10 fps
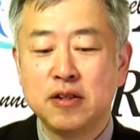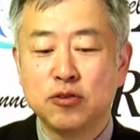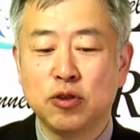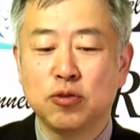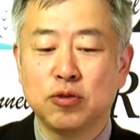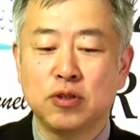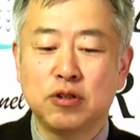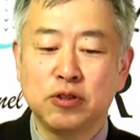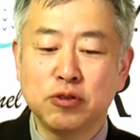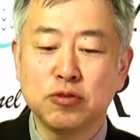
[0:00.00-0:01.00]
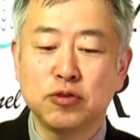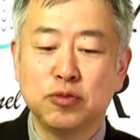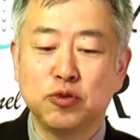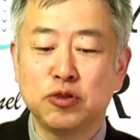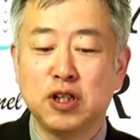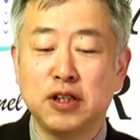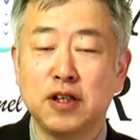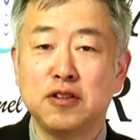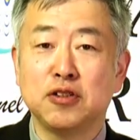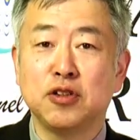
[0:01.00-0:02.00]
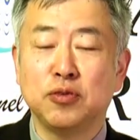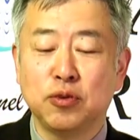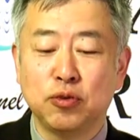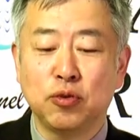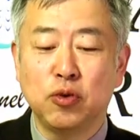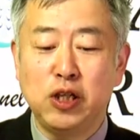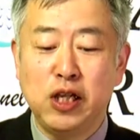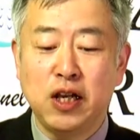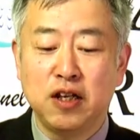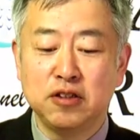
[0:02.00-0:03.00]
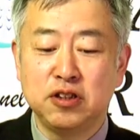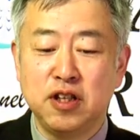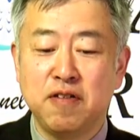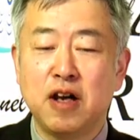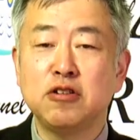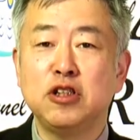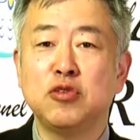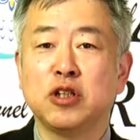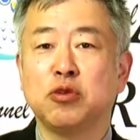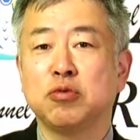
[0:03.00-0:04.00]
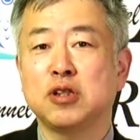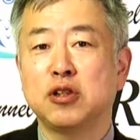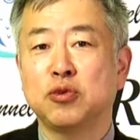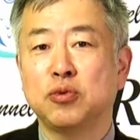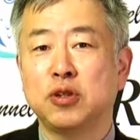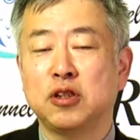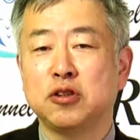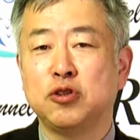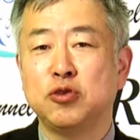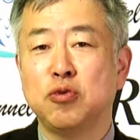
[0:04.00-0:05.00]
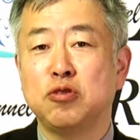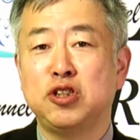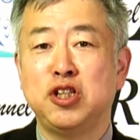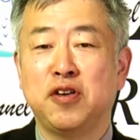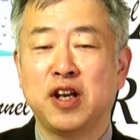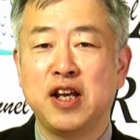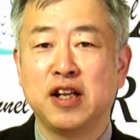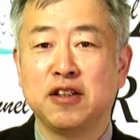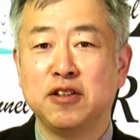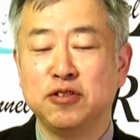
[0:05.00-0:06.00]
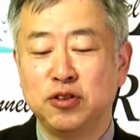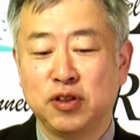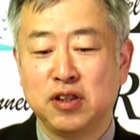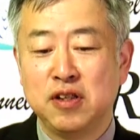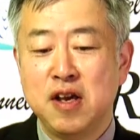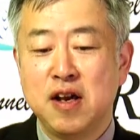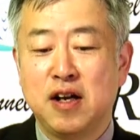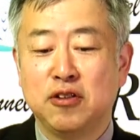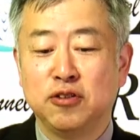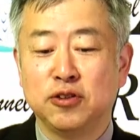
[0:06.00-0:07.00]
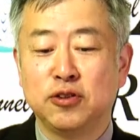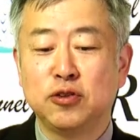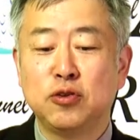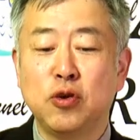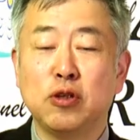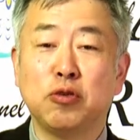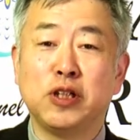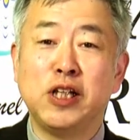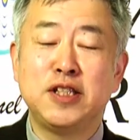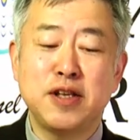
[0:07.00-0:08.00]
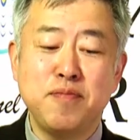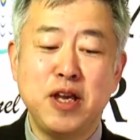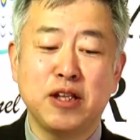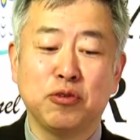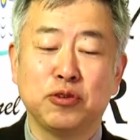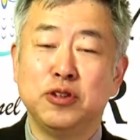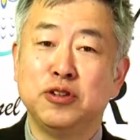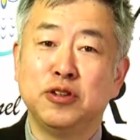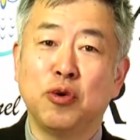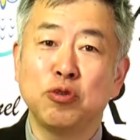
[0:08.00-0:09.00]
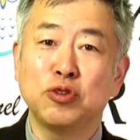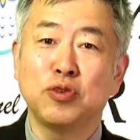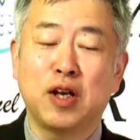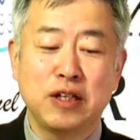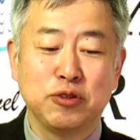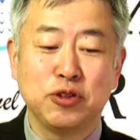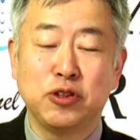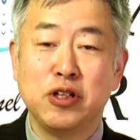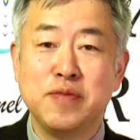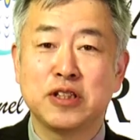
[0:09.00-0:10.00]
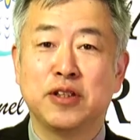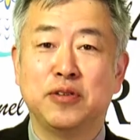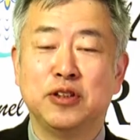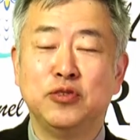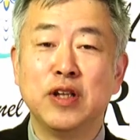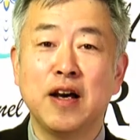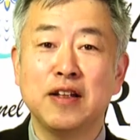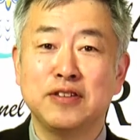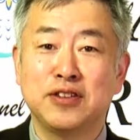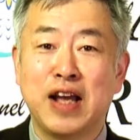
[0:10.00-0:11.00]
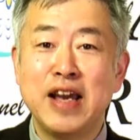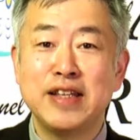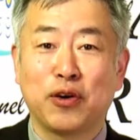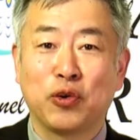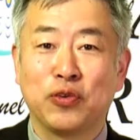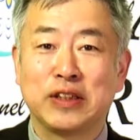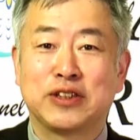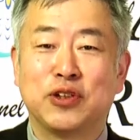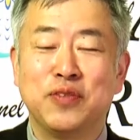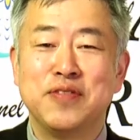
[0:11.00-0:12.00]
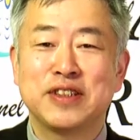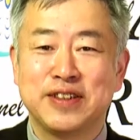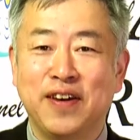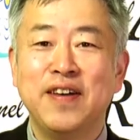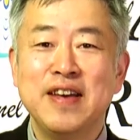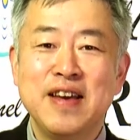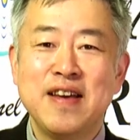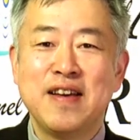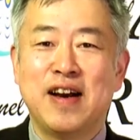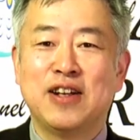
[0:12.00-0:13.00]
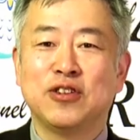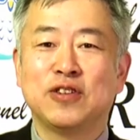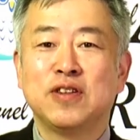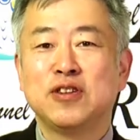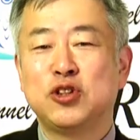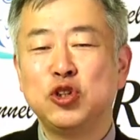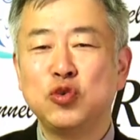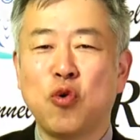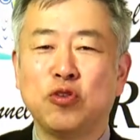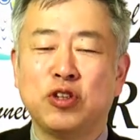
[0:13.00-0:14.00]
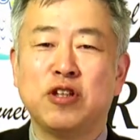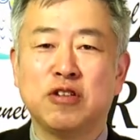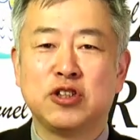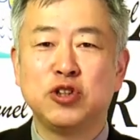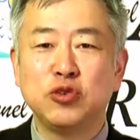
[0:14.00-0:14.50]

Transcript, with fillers: それと、あの、一つ申し上げたいんですけども、この五輪に関して、悪いのは共産党であって中国人ではないなんていうような、あの、すっごいこう、偽善めいたことを言う、保守の中にもそういう人いますけど、なやつないだろうと私は思いますよ。あの、中国っていうのは中